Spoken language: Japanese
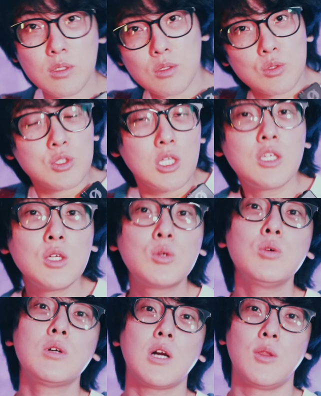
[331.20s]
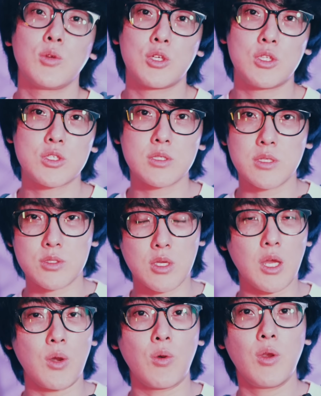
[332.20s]
素敵空間のキッチンで
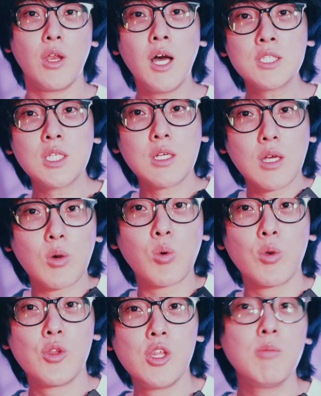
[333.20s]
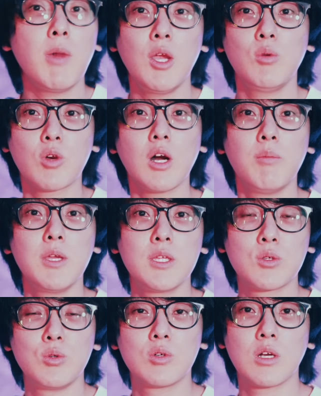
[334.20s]
使えるのに、なぜかこのにまいの壁
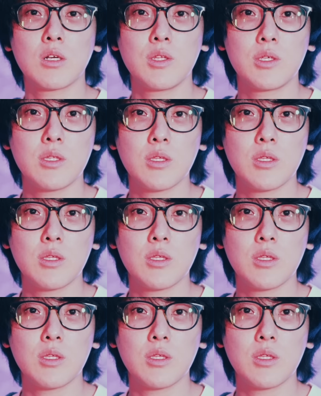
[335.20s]
で空間ができ